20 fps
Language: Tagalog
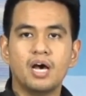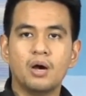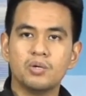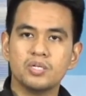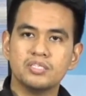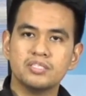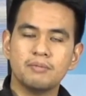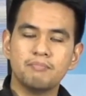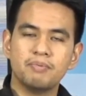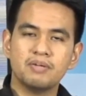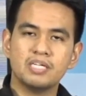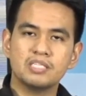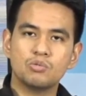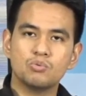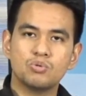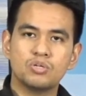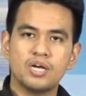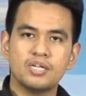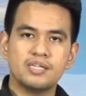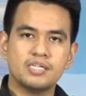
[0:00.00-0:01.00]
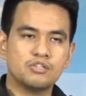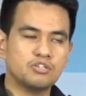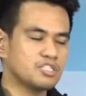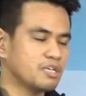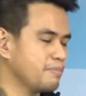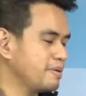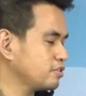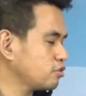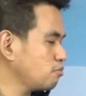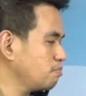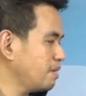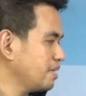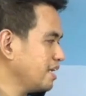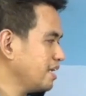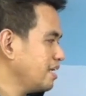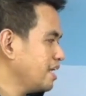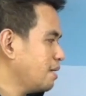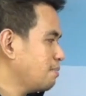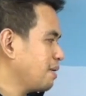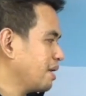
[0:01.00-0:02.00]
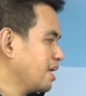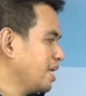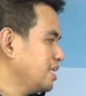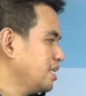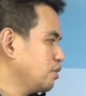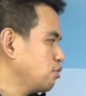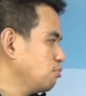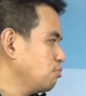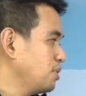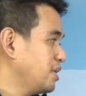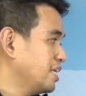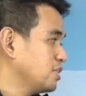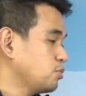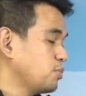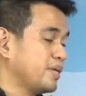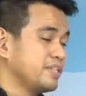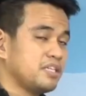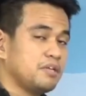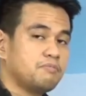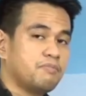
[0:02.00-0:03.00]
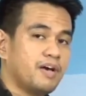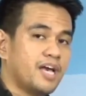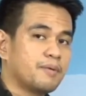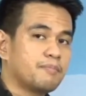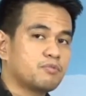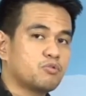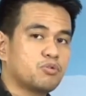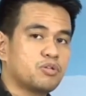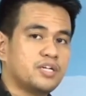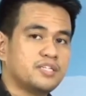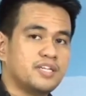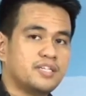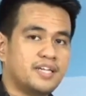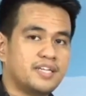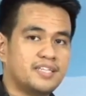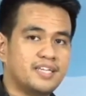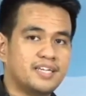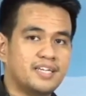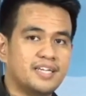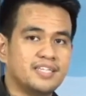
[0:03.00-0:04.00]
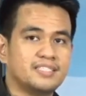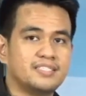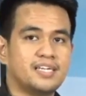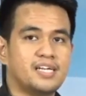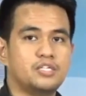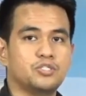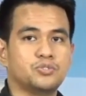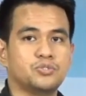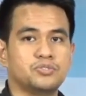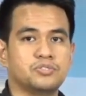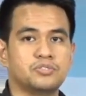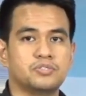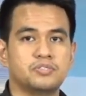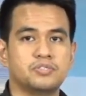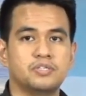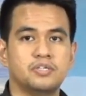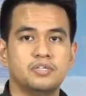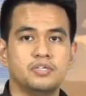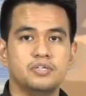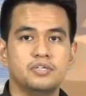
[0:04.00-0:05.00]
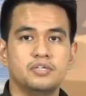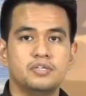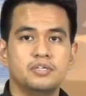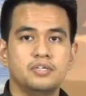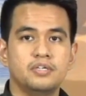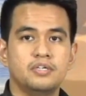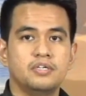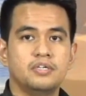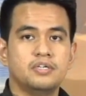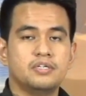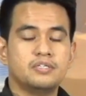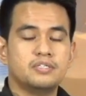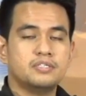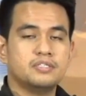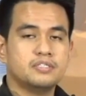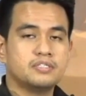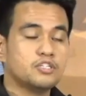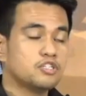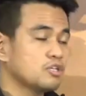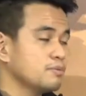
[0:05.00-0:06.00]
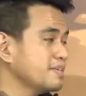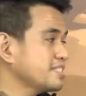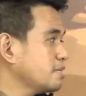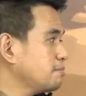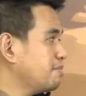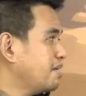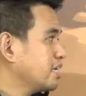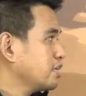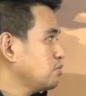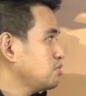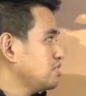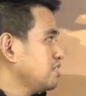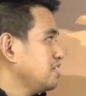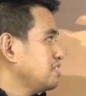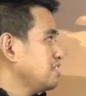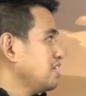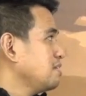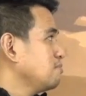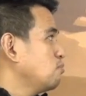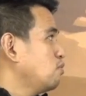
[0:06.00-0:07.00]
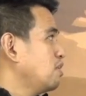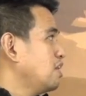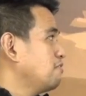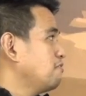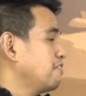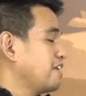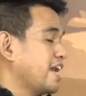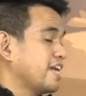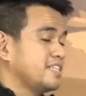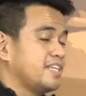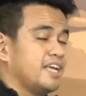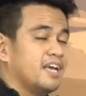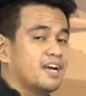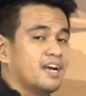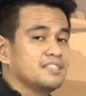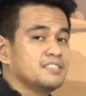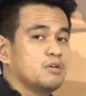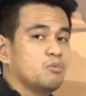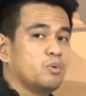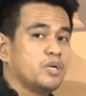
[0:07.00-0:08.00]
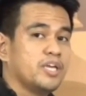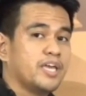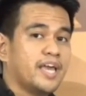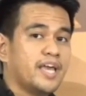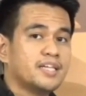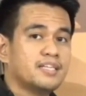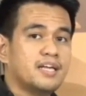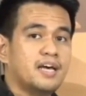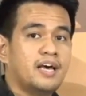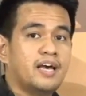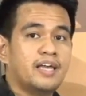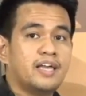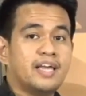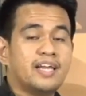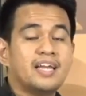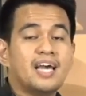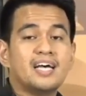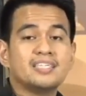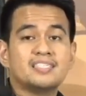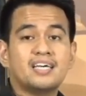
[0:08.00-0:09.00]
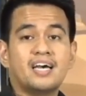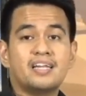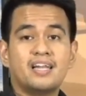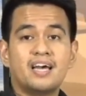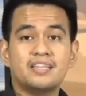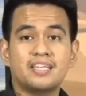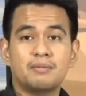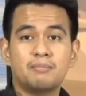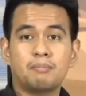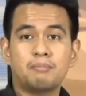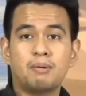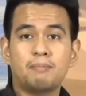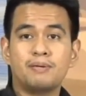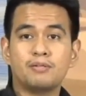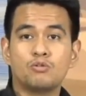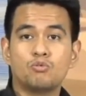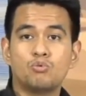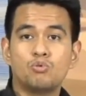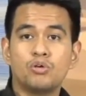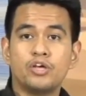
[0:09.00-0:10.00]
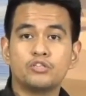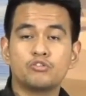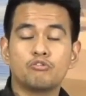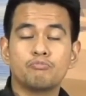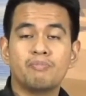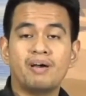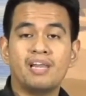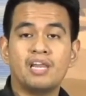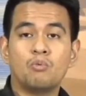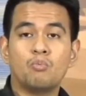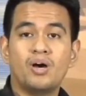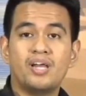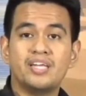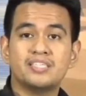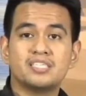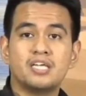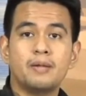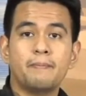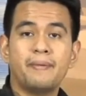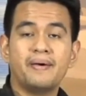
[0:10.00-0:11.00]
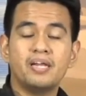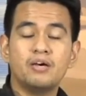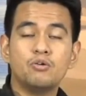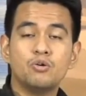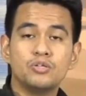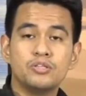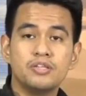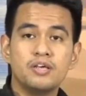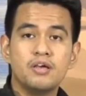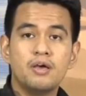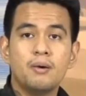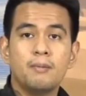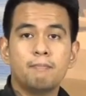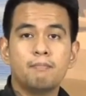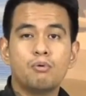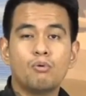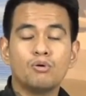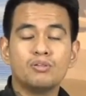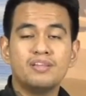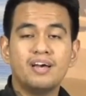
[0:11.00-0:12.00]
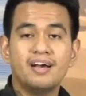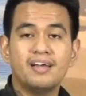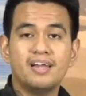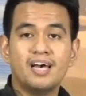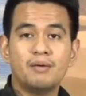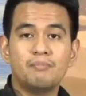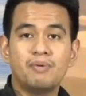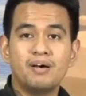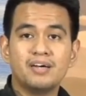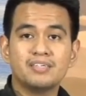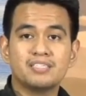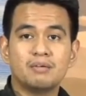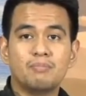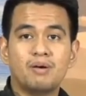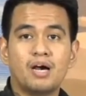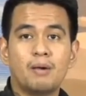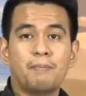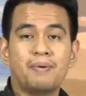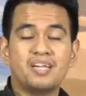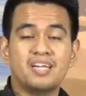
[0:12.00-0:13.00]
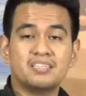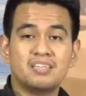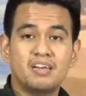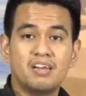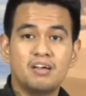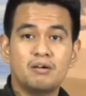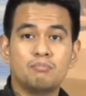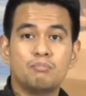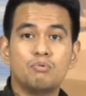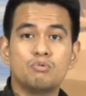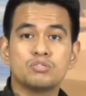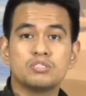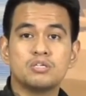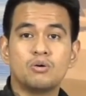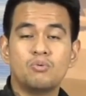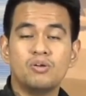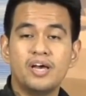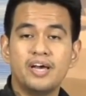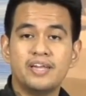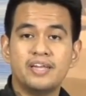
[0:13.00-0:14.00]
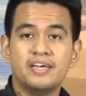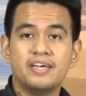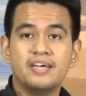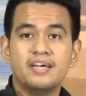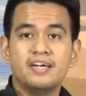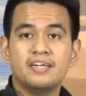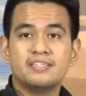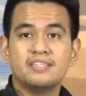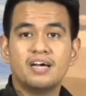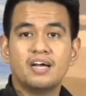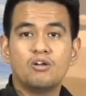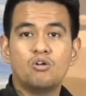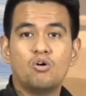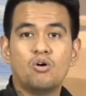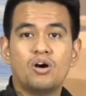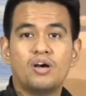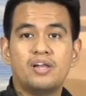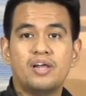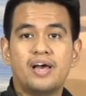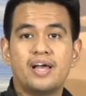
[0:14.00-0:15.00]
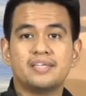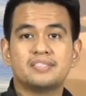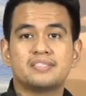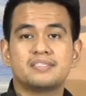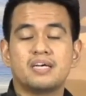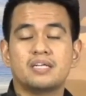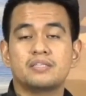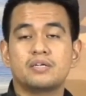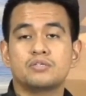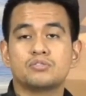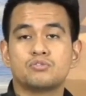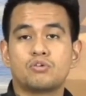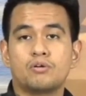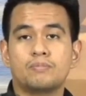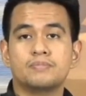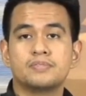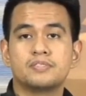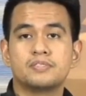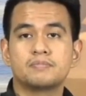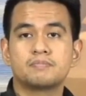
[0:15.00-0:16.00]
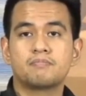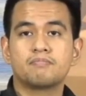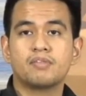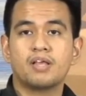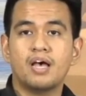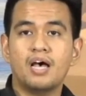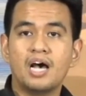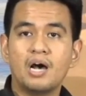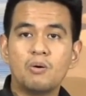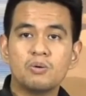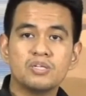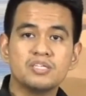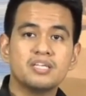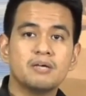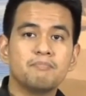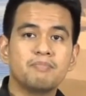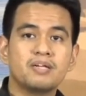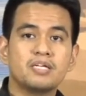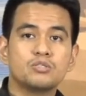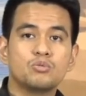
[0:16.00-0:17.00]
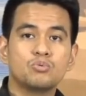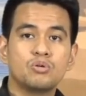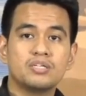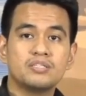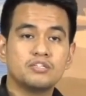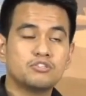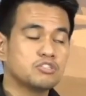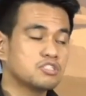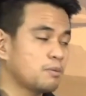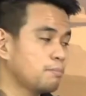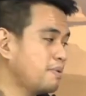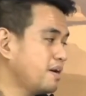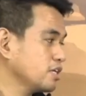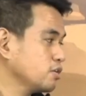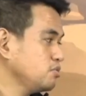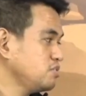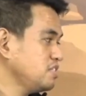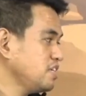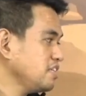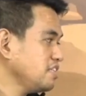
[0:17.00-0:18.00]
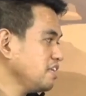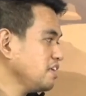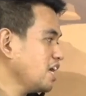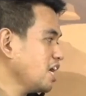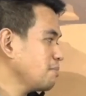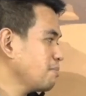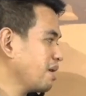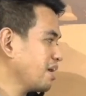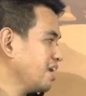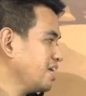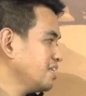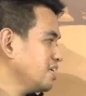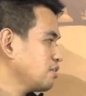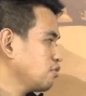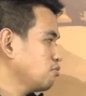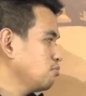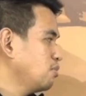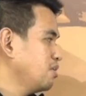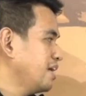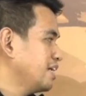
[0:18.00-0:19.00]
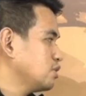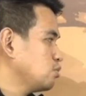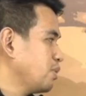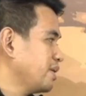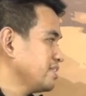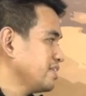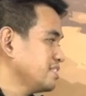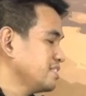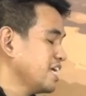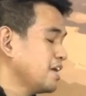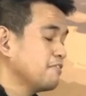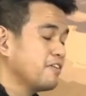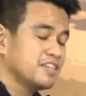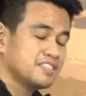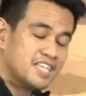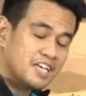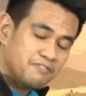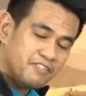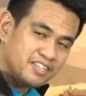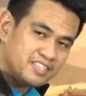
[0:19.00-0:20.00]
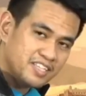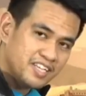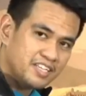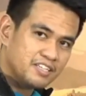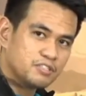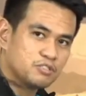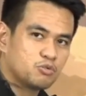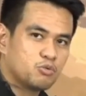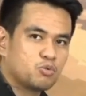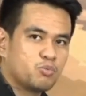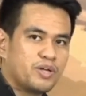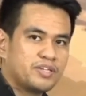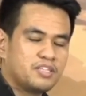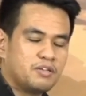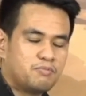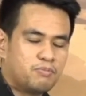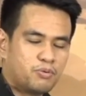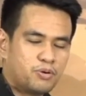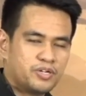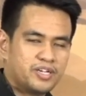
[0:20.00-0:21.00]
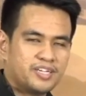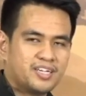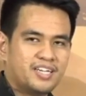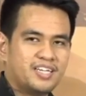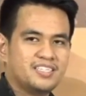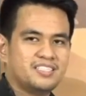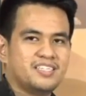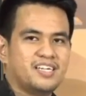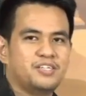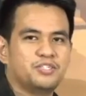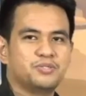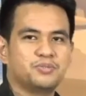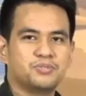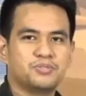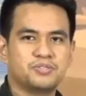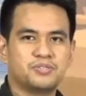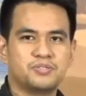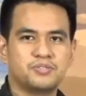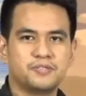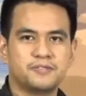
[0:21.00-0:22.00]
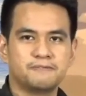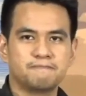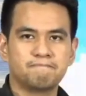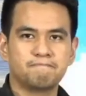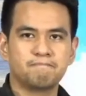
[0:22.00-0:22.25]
Ako na temperatura dito sa Metro Manila maglalaro mula 25 to 33 degrees Celsius. Dito naman sa Baguio City, mula Friday hanggang sa weekend ay inaasahan natin magpapatuloy itong maaliwalas na panahon bukod na nga lamang sa mga panandaliang buhos ng ulan ng localized thunderstorms. Ang kota temperatura dito sa Baguio City ay maglalaro mula 27, 17 to 24 degrees Celsius.